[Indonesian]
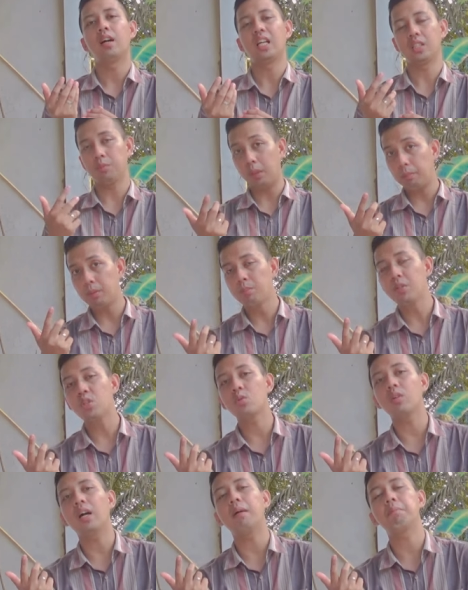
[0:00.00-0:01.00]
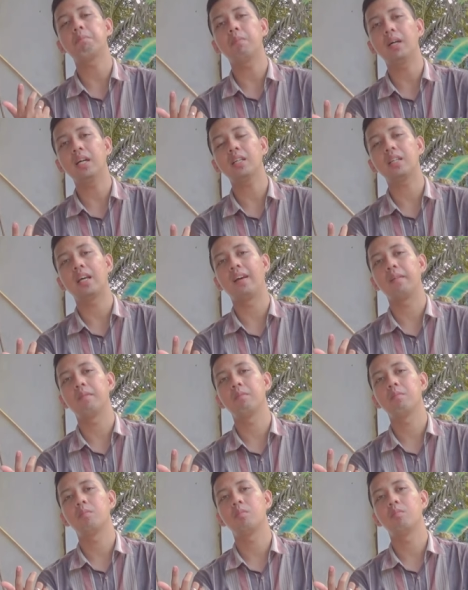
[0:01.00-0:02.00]
aspek pemicu apa yang
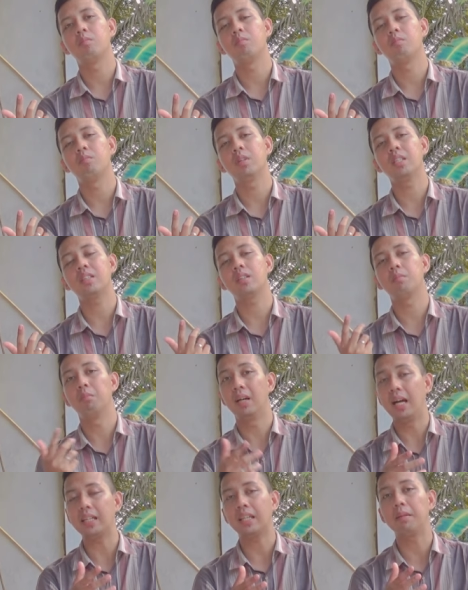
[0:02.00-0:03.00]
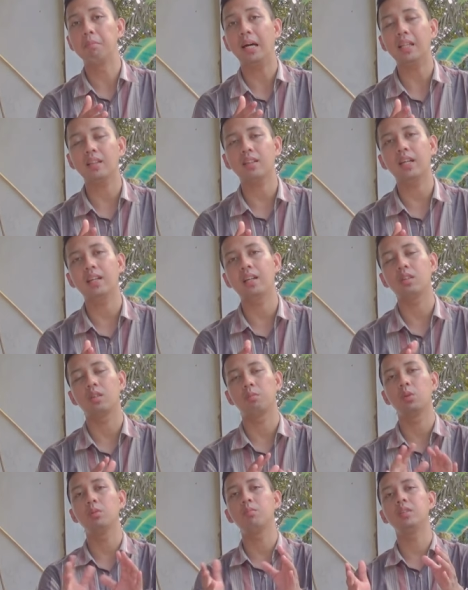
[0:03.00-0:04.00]
mengakibatkan
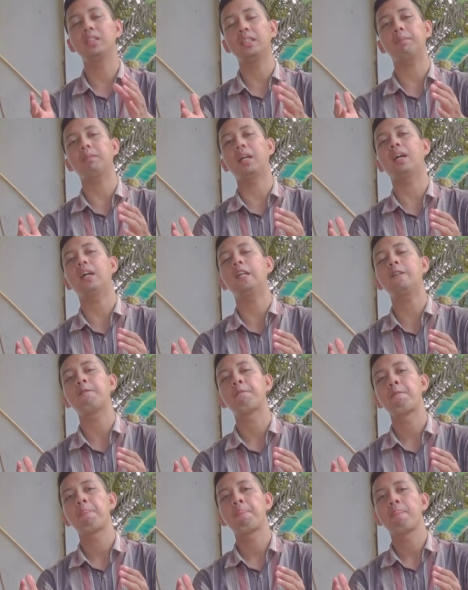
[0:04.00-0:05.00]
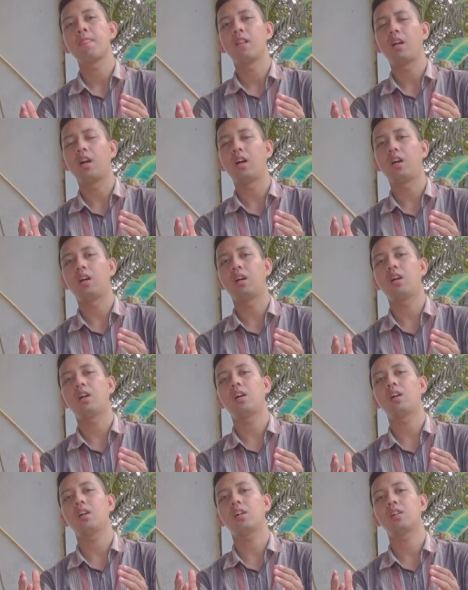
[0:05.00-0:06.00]
ataupun menciptakan uh,